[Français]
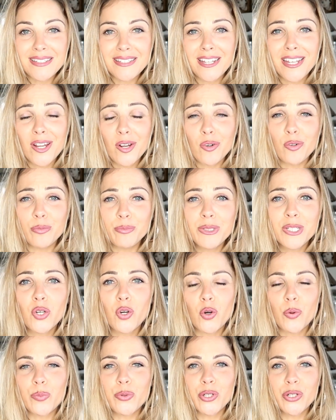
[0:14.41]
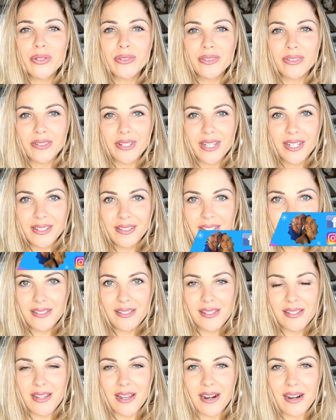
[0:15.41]
c'est le microbiote
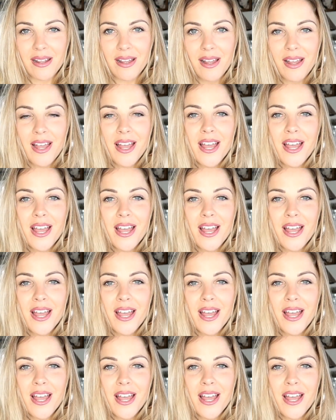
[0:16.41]
intestinal.